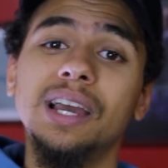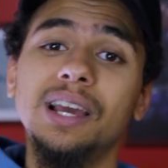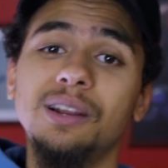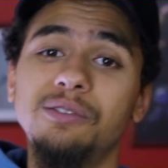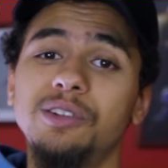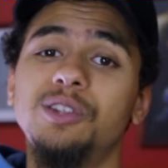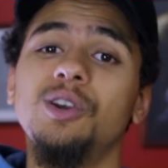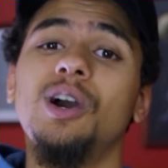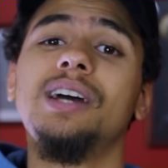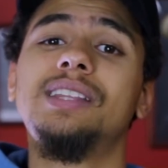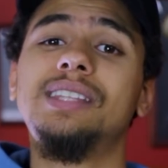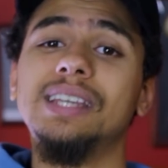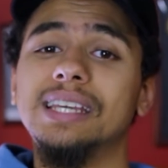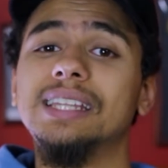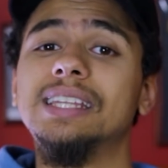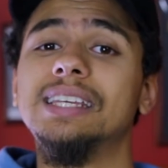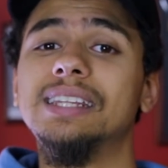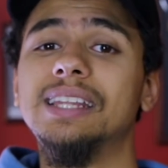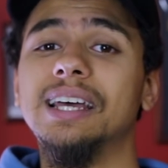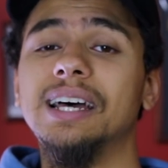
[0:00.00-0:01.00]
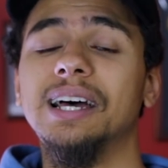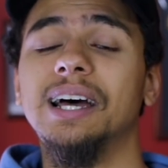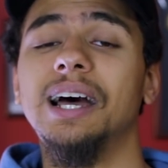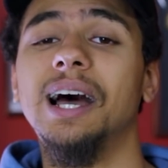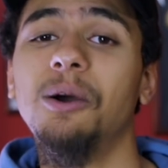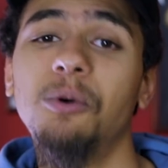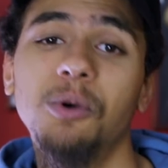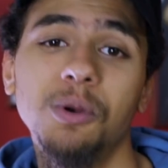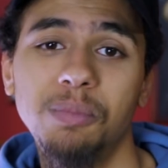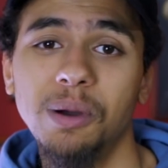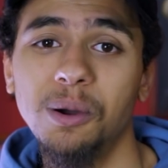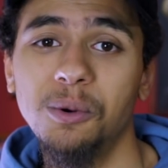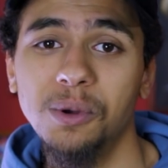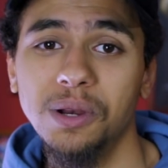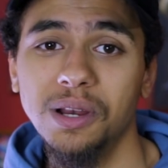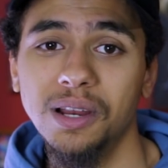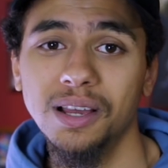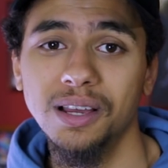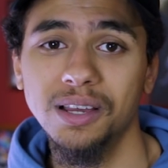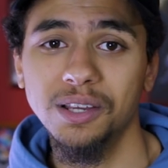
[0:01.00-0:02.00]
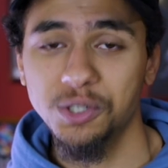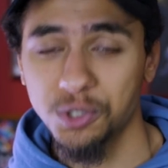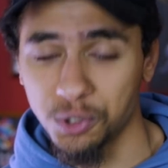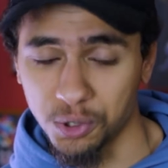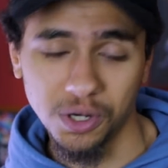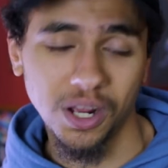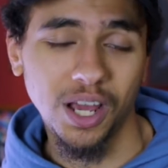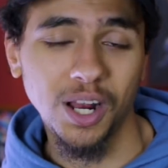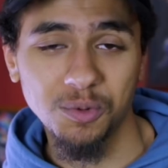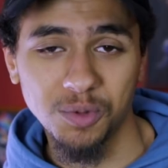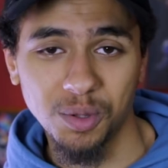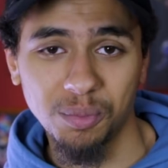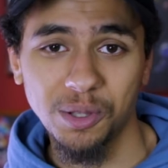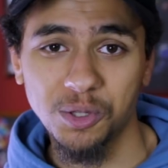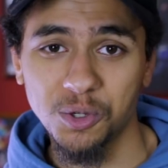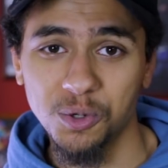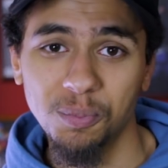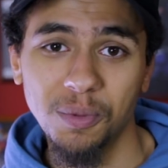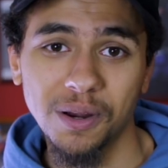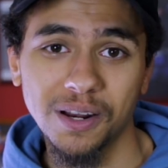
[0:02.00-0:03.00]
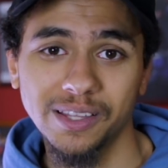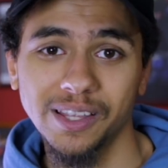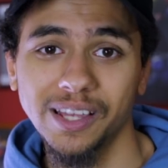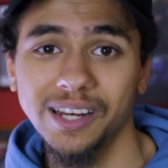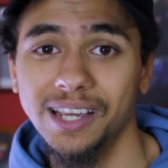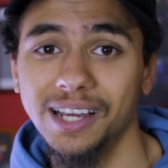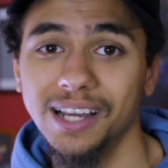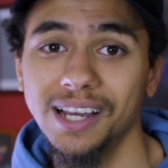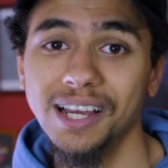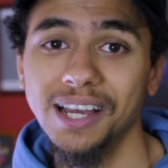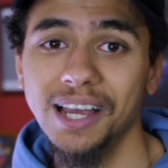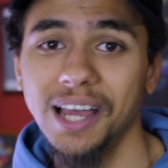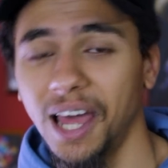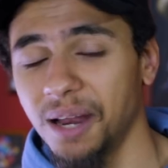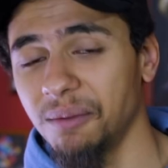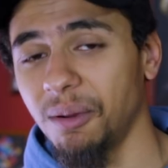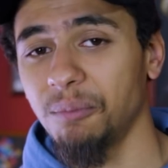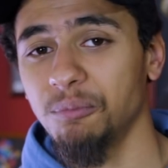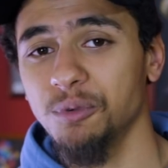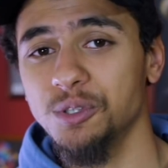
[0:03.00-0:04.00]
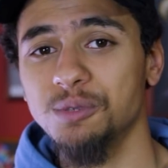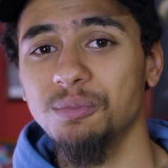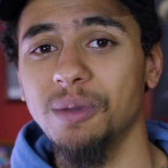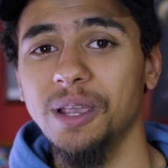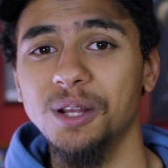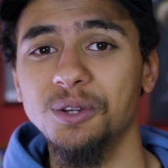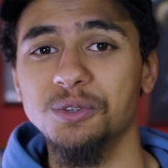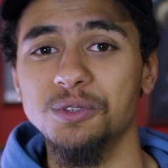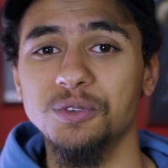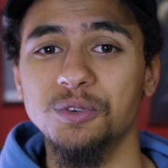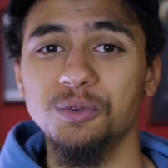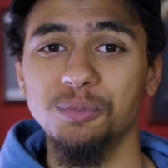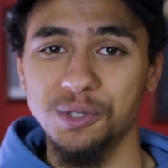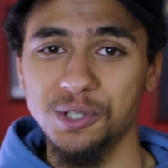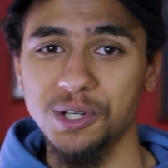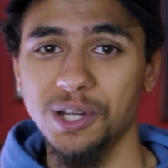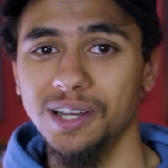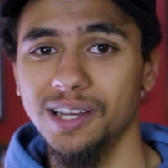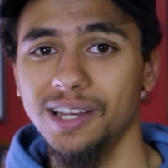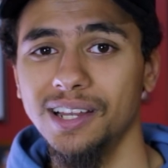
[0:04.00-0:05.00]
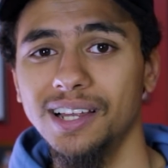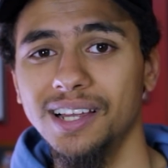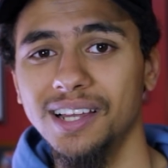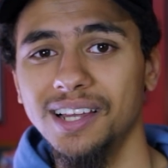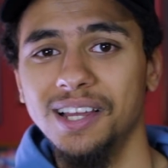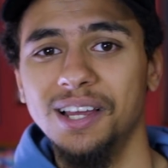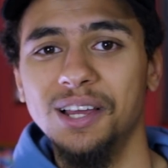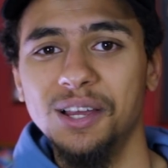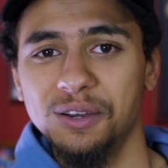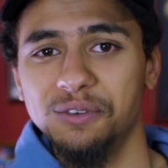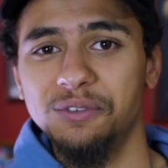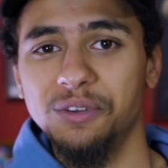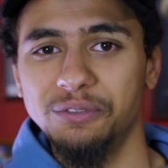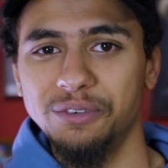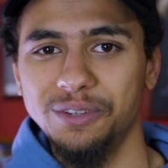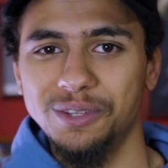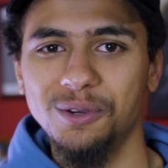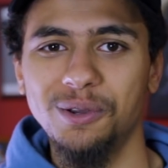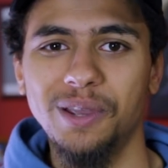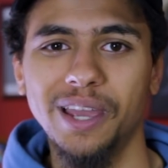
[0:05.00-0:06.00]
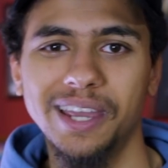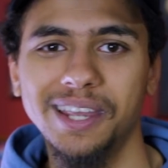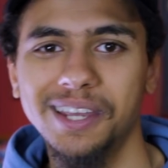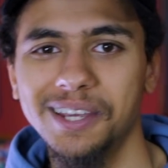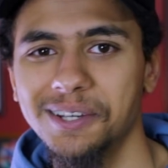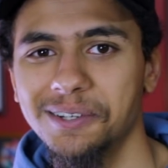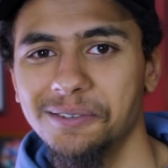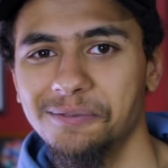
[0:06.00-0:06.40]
الفيديوهات الجديده اول باول شكرا على متابعتكم مره تانيه انا محمود اسماعيل اشوفكم ان شاء الله في الفيديو الجاي